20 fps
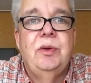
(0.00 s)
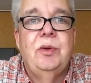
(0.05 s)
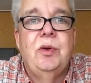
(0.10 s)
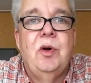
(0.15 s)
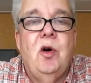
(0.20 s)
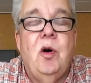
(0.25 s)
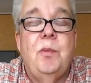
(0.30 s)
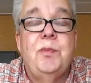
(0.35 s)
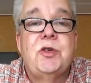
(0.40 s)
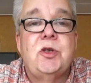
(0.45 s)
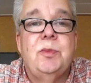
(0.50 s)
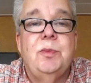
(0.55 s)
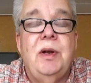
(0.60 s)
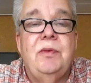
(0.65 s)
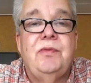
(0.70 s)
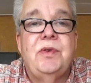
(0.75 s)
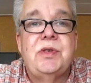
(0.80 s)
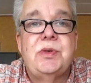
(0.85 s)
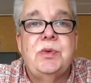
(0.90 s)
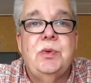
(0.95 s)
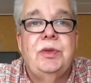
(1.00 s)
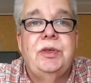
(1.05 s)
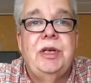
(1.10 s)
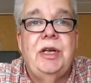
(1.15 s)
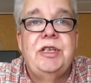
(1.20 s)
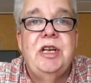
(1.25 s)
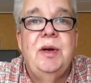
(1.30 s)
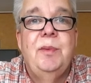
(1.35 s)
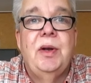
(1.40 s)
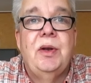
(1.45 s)
Oder ob schon mal versucht
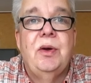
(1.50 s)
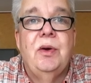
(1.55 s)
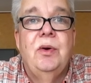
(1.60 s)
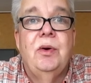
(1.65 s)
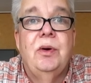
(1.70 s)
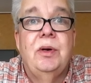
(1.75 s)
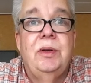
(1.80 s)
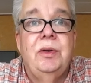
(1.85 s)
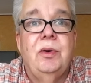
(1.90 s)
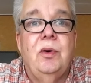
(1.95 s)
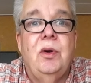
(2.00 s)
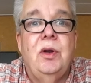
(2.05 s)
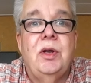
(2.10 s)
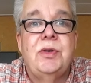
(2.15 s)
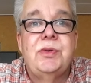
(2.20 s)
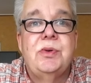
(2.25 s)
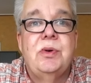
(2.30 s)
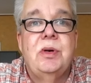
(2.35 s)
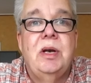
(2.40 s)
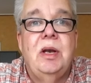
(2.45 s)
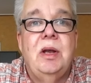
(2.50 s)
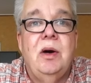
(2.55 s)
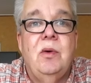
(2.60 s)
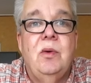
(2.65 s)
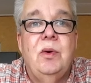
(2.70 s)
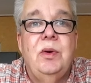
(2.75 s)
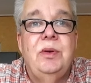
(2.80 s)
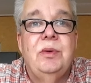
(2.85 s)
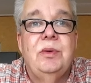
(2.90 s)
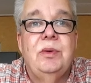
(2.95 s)
hat, jemand euren Roller zu
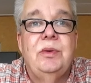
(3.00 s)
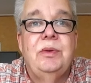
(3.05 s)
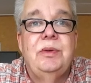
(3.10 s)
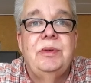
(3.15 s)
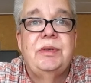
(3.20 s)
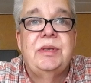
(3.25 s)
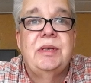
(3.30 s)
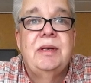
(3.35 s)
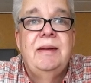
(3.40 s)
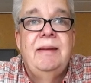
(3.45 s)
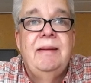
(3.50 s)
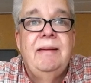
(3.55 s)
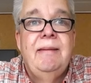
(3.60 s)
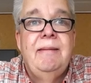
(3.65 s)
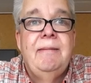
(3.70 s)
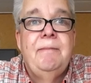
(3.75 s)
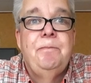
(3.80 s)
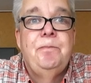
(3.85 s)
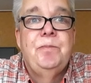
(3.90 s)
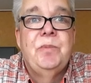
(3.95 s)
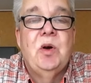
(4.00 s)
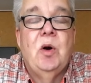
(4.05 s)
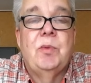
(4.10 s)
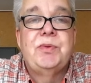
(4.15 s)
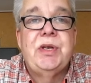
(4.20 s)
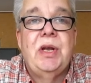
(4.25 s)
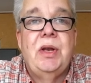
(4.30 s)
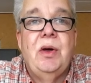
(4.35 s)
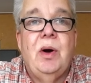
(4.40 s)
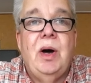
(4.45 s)
klauen und ob es
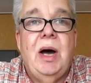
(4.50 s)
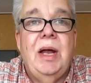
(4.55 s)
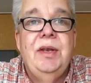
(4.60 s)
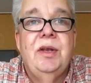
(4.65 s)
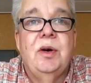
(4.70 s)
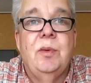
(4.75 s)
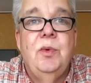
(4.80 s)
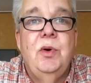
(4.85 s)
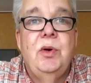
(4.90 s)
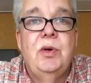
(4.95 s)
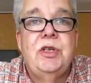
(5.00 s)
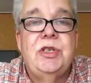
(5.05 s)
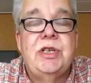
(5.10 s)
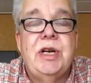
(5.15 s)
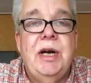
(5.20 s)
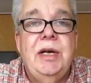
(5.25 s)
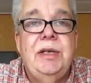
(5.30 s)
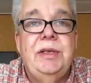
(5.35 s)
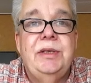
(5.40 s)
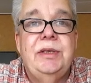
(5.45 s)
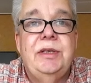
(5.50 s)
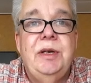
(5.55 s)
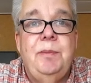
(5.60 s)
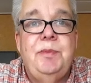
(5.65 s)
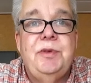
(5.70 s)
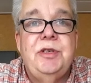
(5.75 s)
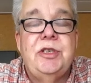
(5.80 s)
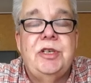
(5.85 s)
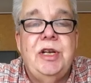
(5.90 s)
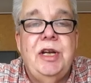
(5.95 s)
da noch andere Möglichkeiten
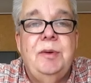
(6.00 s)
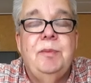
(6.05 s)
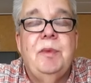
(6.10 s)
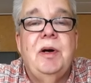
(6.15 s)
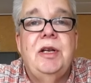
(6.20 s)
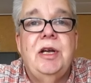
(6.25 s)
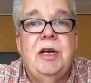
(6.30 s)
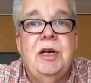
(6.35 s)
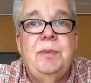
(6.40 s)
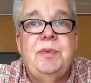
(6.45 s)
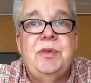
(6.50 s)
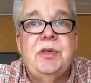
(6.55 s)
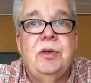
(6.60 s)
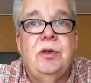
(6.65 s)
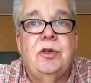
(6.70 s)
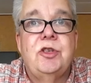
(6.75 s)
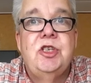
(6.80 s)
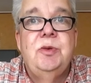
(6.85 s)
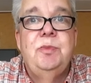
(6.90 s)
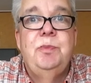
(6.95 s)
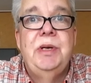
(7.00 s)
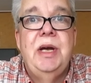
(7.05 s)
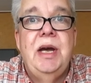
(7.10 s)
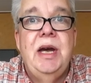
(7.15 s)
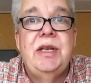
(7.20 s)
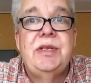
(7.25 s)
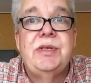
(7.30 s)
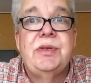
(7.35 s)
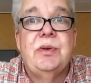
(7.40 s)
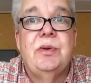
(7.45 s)
gibt, ich denke mal, da gibt es ja noch
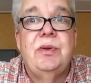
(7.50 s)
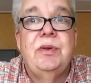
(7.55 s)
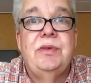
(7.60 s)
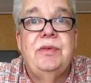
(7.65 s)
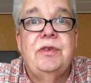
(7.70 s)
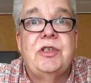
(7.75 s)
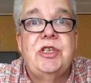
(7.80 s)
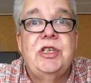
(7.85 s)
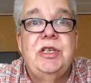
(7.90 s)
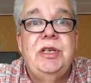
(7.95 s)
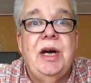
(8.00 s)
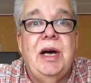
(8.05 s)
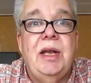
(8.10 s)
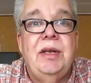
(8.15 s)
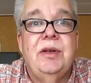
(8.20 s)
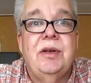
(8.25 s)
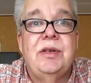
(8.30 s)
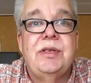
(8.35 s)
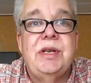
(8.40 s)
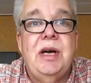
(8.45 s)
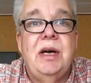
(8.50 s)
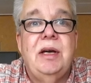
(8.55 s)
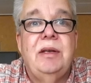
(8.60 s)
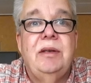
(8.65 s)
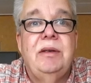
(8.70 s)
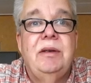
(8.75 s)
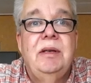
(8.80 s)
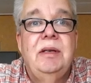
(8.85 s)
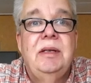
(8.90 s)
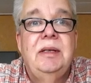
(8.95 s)
GPS und verschiedene andere
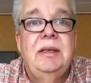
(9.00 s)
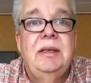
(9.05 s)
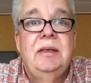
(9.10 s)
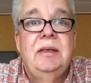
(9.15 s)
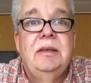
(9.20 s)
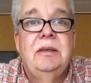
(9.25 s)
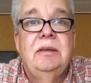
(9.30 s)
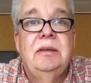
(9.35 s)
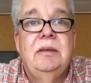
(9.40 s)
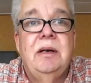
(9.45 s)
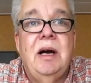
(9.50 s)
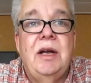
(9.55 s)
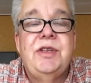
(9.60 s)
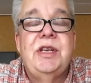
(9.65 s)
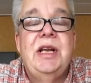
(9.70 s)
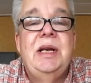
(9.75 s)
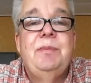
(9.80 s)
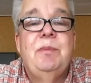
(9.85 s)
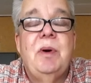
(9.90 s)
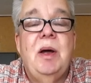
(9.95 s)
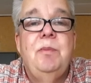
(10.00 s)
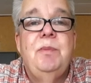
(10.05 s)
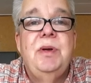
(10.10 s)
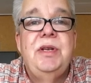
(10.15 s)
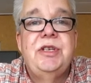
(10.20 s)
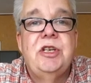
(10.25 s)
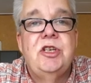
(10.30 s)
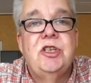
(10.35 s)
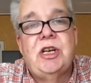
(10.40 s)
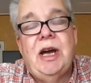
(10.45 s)
Sachen. Äh, erzählt mal ein
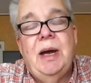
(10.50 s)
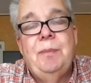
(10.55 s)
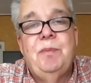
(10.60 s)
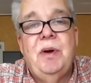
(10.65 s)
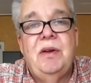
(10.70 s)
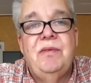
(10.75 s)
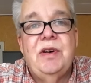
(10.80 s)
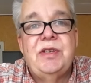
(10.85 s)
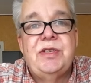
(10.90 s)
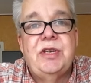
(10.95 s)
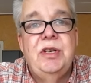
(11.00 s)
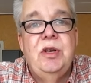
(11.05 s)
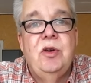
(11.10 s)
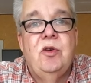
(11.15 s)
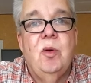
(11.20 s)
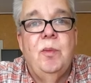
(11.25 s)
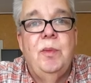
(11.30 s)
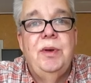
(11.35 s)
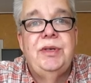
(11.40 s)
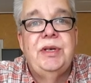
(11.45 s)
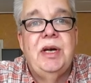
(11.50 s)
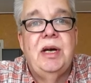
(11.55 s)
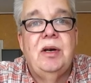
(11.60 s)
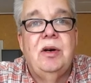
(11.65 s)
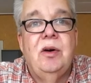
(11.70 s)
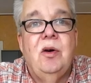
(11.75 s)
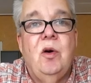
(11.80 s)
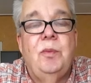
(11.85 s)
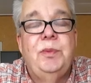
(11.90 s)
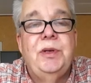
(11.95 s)
bisschen, schreibt mal was in die
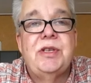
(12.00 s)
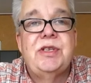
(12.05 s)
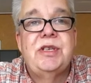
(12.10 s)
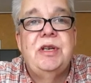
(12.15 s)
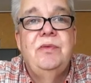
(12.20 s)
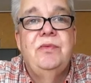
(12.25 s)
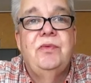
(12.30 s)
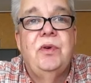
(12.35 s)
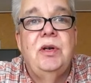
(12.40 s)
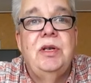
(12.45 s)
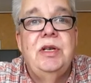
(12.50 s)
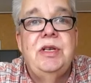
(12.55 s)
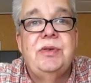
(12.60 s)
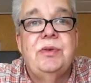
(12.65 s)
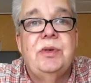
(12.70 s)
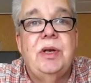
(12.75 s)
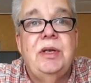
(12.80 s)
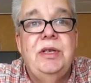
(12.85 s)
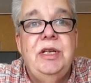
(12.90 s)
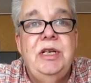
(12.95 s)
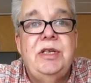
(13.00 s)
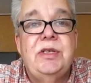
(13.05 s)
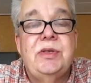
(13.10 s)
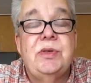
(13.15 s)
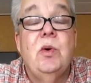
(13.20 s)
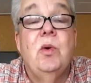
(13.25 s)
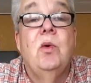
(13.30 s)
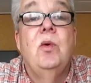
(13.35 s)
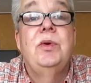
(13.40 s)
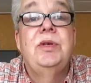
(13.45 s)
Kommentare, ob das sinnvoll ist oder nicht.
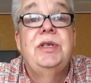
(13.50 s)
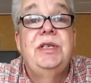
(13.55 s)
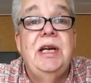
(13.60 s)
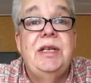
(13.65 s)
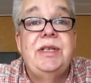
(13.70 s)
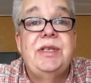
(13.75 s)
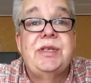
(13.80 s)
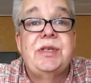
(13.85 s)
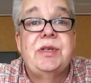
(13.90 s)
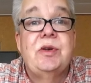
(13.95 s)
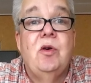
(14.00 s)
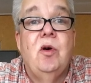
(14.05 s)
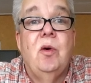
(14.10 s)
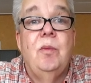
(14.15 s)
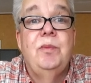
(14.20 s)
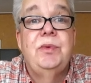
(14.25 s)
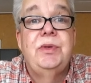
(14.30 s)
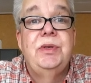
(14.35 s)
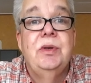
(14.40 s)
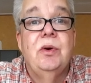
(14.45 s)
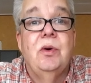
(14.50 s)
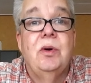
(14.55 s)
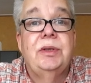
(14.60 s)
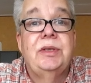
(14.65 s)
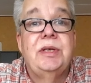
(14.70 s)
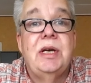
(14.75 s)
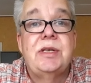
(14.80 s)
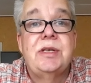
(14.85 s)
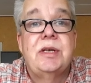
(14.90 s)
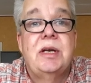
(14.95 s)
So, und jetzt kommt noch
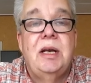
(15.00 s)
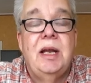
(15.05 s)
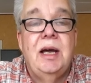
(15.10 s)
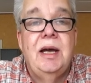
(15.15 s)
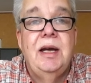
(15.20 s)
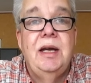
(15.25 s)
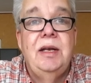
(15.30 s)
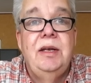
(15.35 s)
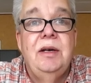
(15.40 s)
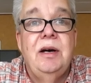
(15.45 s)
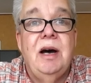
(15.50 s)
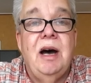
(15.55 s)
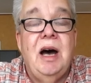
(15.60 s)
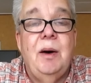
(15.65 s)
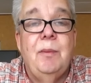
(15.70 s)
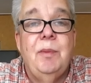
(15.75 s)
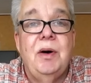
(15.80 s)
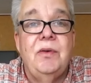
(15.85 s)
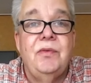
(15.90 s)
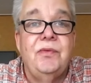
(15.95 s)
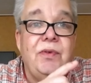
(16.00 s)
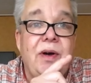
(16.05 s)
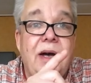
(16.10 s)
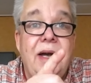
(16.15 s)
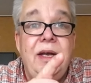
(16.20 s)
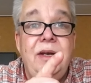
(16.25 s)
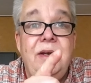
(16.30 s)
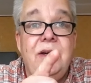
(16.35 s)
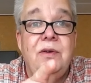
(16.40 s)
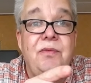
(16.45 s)
das kleine, aber
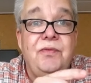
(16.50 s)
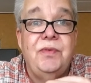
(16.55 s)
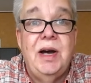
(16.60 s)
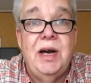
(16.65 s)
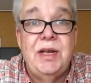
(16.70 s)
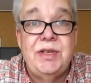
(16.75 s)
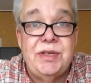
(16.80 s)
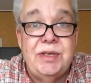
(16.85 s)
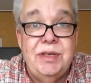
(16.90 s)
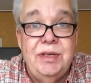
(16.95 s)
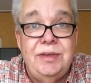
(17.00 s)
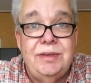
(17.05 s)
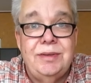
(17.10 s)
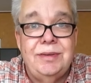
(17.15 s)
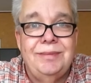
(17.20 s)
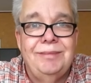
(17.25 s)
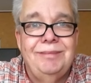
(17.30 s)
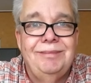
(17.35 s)
feine Fazit.